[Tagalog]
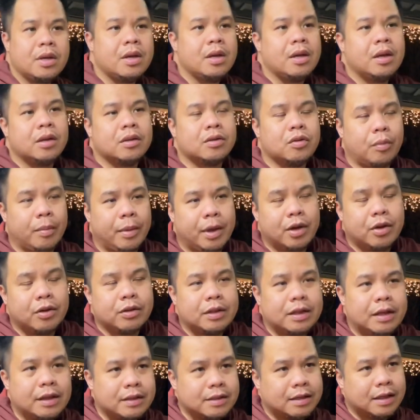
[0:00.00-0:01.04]
So, meron
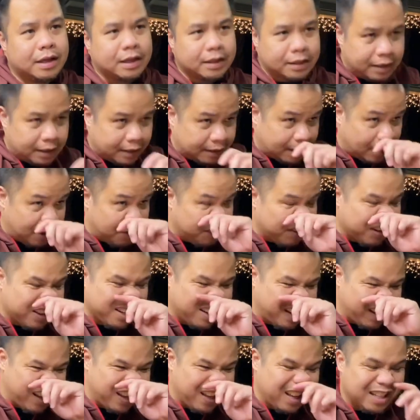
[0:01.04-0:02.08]
silang tinatawag
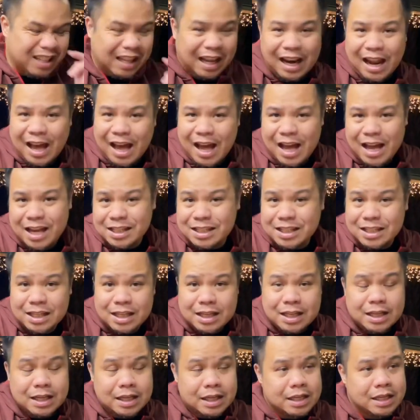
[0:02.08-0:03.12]
na
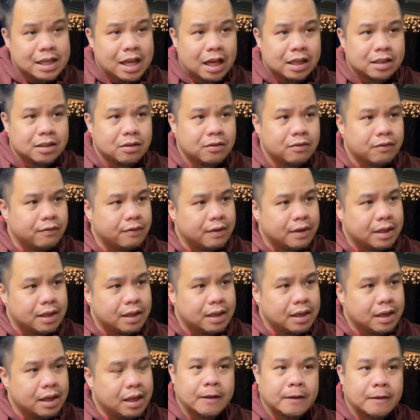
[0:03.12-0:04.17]
Tallahassee,
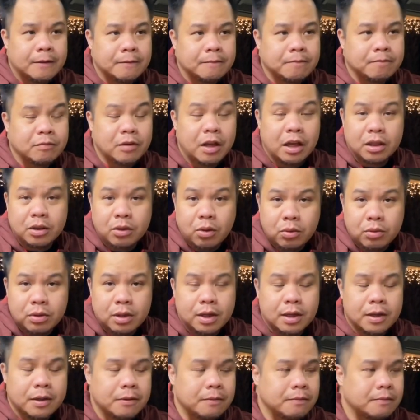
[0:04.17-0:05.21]
Jacksonville,
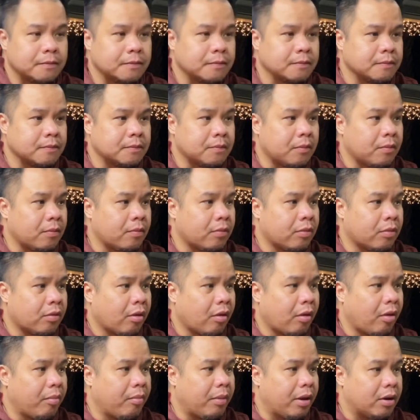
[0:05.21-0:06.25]
Daytona,
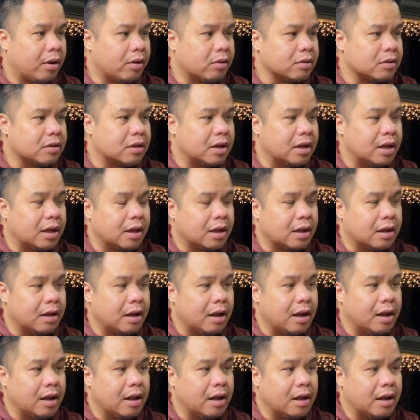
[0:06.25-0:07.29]
meron silang
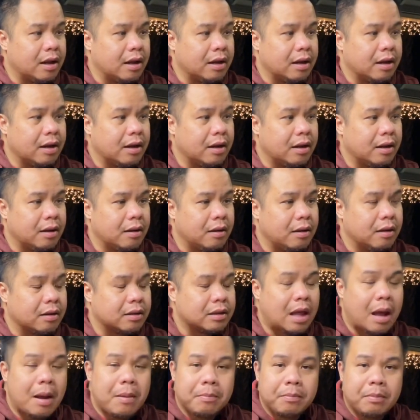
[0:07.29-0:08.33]
uh,
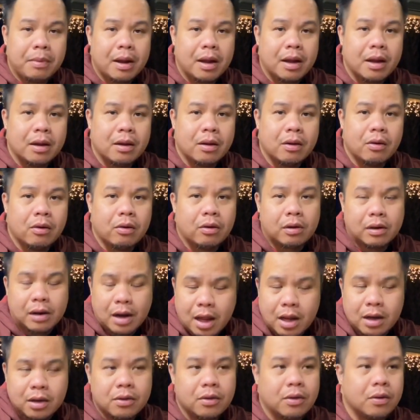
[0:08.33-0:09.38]
Tampa,
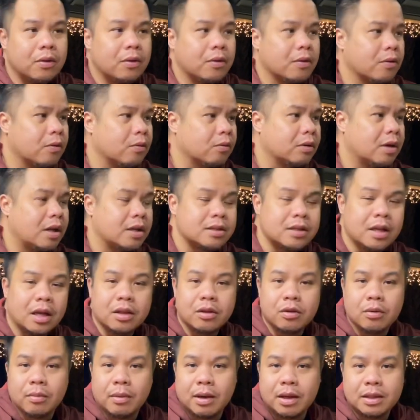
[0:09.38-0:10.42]
Orlando, kung nasaan
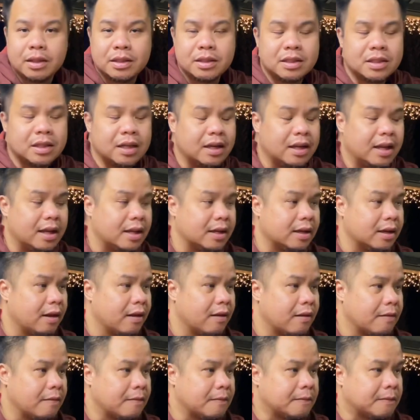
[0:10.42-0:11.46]
yung mga Disneyland.
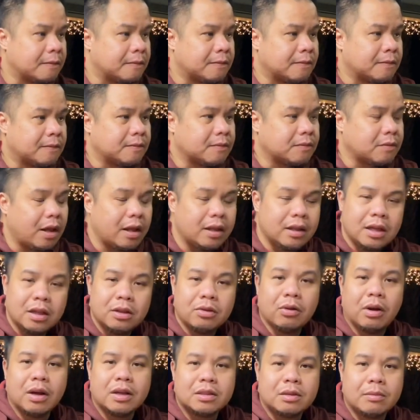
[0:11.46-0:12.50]
And
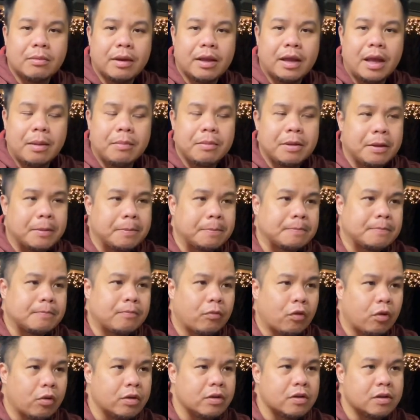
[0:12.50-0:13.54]
dito nga sa Miami,
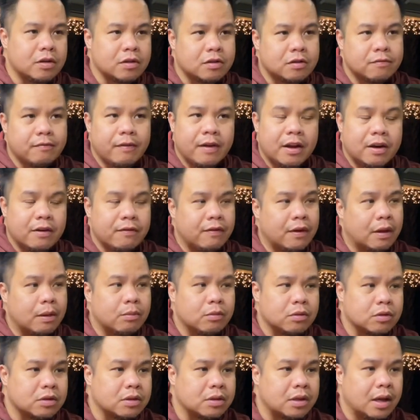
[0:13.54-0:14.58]
which is very
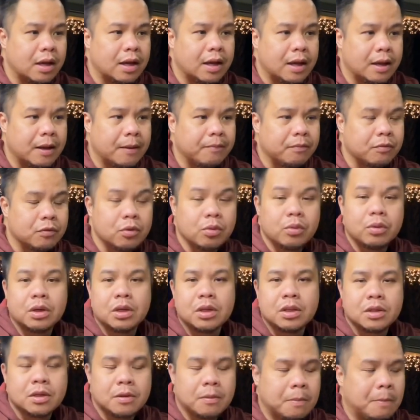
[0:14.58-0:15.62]
famous sa uh, tourists.